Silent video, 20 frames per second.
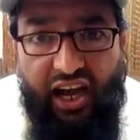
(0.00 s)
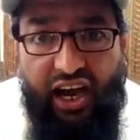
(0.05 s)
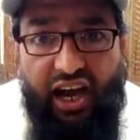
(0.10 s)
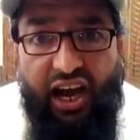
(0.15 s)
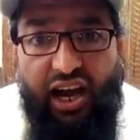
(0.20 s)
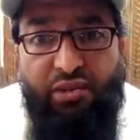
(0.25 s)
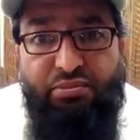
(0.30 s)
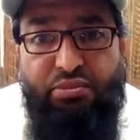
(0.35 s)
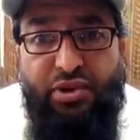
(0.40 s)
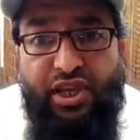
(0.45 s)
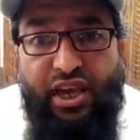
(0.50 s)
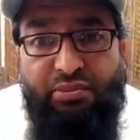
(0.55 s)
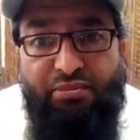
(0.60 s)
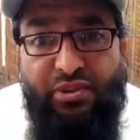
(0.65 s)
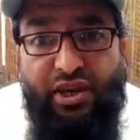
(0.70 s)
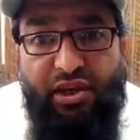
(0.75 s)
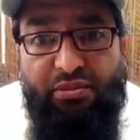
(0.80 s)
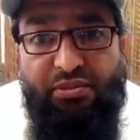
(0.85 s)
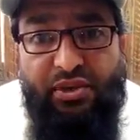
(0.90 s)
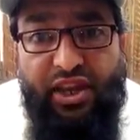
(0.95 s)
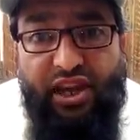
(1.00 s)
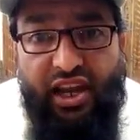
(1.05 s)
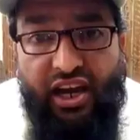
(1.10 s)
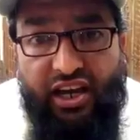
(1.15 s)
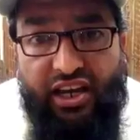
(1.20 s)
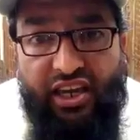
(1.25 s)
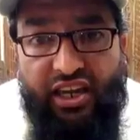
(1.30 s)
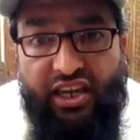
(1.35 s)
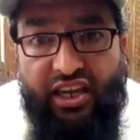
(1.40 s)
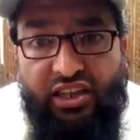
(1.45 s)
आप भी अपने अपने
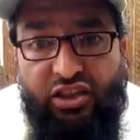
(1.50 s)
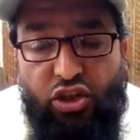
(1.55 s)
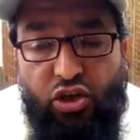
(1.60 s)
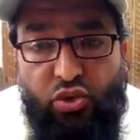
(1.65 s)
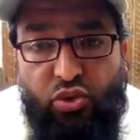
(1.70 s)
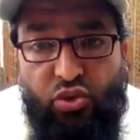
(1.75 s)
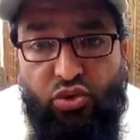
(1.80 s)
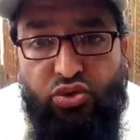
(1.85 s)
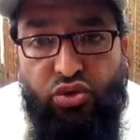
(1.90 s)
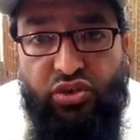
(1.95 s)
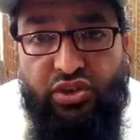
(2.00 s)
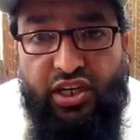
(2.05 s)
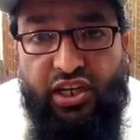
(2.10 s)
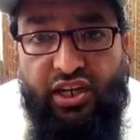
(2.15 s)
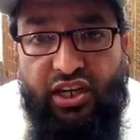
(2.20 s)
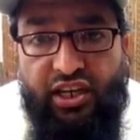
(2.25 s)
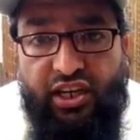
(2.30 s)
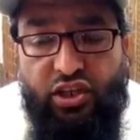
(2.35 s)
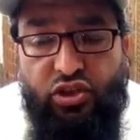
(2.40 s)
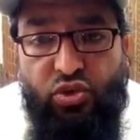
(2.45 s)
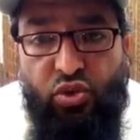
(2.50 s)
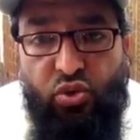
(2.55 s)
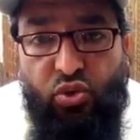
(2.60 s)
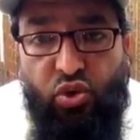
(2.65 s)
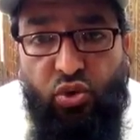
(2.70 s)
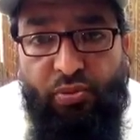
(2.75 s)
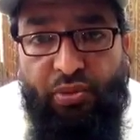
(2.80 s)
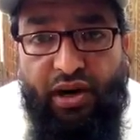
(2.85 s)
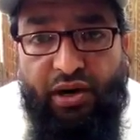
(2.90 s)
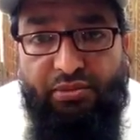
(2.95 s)
इलाके के अंदर कोशिश करें कि जो
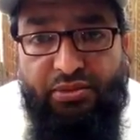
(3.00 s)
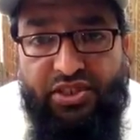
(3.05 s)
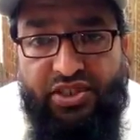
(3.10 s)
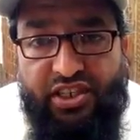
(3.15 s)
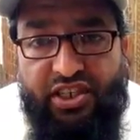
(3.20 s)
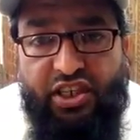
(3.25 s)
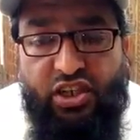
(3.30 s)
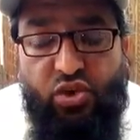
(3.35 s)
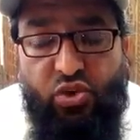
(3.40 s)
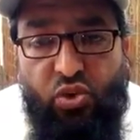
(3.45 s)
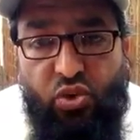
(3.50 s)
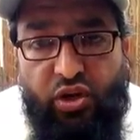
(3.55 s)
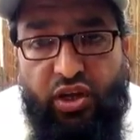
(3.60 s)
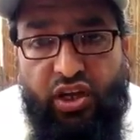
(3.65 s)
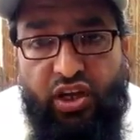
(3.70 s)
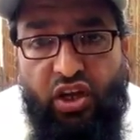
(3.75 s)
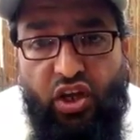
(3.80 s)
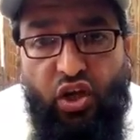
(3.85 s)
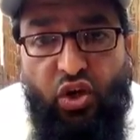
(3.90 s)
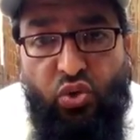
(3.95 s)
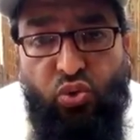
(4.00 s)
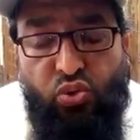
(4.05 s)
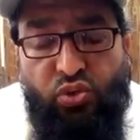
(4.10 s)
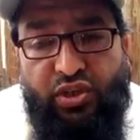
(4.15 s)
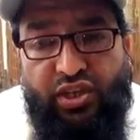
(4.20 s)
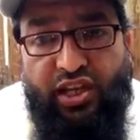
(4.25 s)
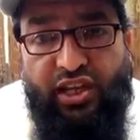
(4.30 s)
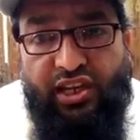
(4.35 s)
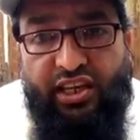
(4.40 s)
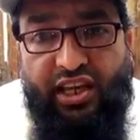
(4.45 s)
गुरबा मसकिन लोग हैं
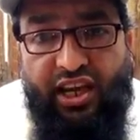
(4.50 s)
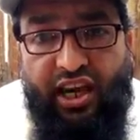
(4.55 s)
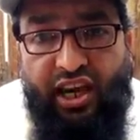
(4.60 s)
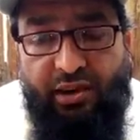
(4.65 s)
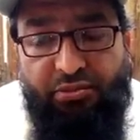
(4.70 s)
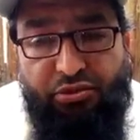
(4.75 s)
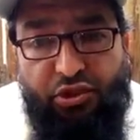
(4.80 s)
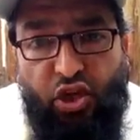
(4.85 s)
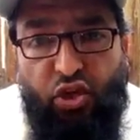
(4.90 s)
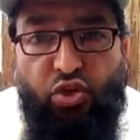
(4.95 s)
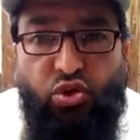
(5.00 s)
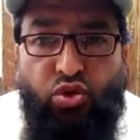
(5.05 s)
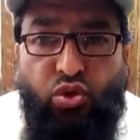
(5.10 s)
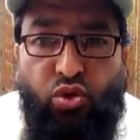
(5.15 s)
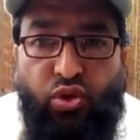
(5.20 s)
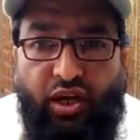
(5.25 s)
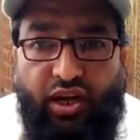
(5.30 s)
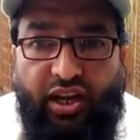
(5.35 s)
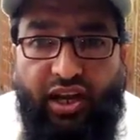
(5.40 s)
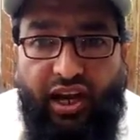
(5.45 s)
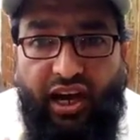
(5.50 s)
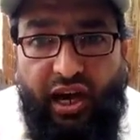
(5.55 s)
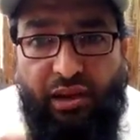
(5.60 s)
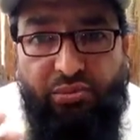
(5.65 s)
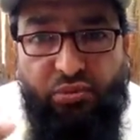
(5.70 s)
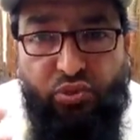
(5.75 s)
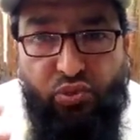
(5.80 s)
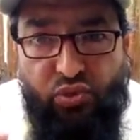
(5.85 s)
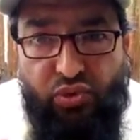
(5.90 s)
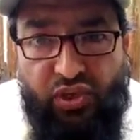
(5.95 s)
उनके लिए आप तगदो करें
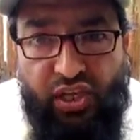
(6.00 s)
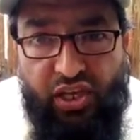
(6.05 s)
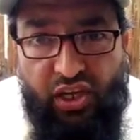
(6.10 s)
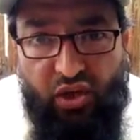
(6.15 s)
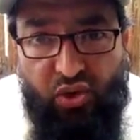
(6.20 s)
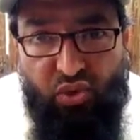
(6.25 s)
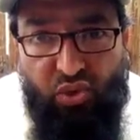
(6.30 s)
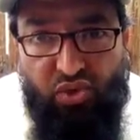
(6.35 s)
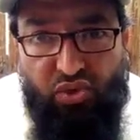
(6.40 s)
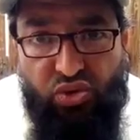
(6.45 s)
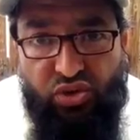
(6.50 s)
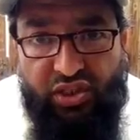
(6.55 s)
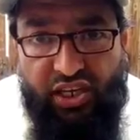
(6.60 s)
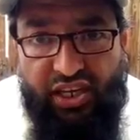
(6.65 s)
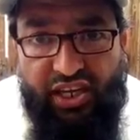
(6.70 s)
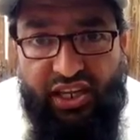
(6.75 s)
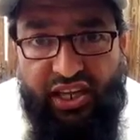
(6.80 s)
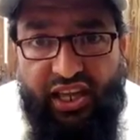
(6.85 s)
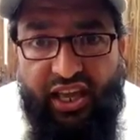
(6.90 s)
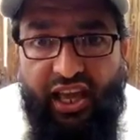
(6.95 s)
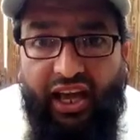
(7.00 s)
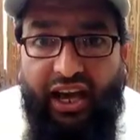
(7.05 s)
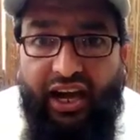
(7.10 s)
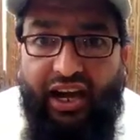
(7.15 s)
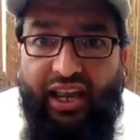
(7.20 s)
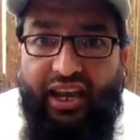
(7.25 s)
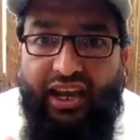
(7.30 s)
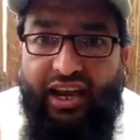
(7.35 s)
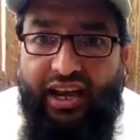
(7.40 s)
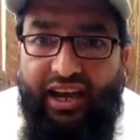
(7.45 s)
आप उनके लिए कोशिश करें कि
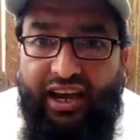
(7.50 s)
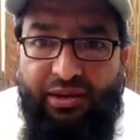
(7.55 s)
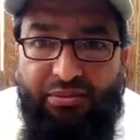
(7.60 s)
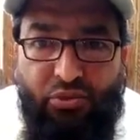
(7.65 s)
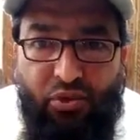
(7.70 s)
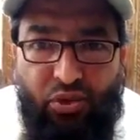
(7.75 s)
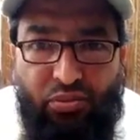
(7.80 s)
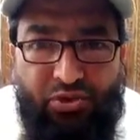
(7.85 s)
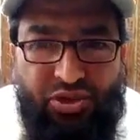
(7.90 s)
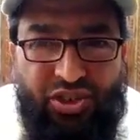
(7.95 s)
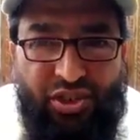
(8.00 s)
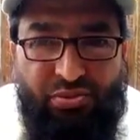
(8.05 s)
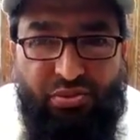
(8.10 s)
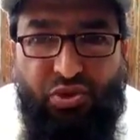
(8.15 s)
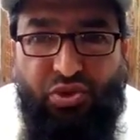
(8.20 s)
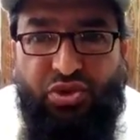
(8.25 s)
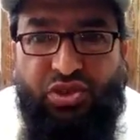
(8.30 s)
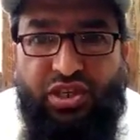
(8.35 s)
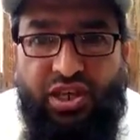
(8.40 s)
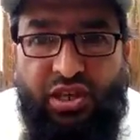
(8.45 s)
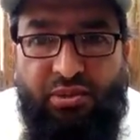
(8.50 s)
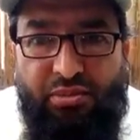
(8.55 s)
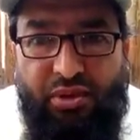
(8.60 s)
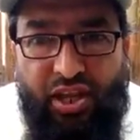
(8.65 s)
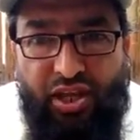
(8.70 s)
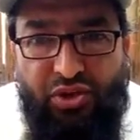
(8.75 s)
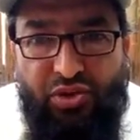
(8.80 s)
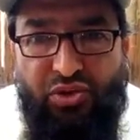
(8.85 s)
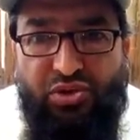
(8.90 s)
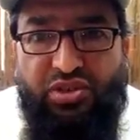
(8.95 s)
अल्लाह आपको मुसीबतों से
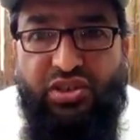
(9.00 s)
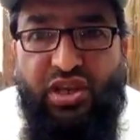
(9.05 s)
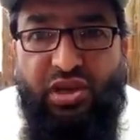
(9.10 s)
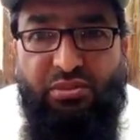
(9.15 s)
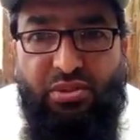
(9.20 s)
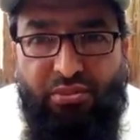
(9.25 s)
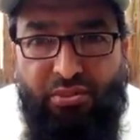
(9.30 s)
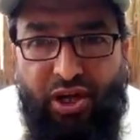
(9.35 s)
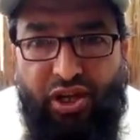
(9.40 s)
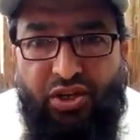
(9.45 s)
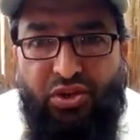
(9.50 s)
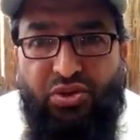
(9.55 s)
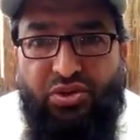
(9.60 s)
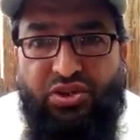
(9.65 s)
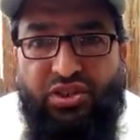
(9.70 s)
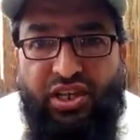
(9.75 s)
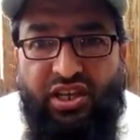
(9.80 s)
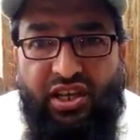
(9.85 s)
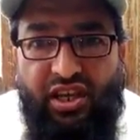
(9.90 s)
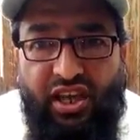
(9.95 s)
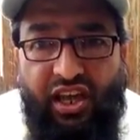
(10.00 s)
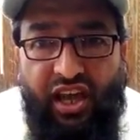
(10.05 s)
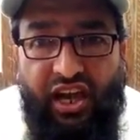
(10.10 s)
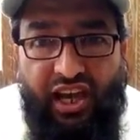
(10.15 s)
बनाइयों से बीमारियों से